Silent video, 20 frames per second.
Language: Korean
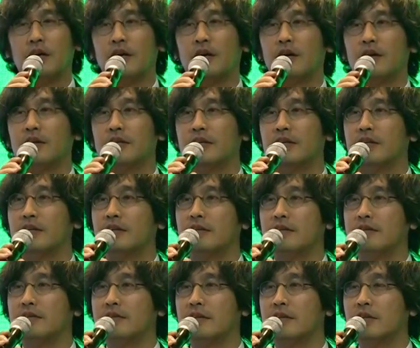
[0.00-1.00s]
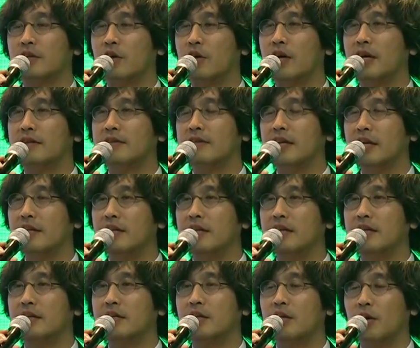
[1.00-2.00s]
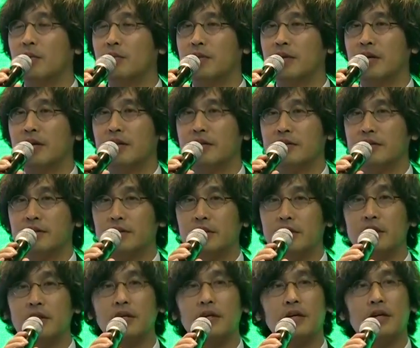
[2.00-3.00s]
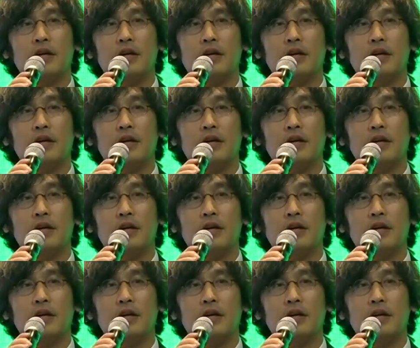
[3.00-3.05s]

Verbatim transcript: 어, 이 이러한 사내 기업가들이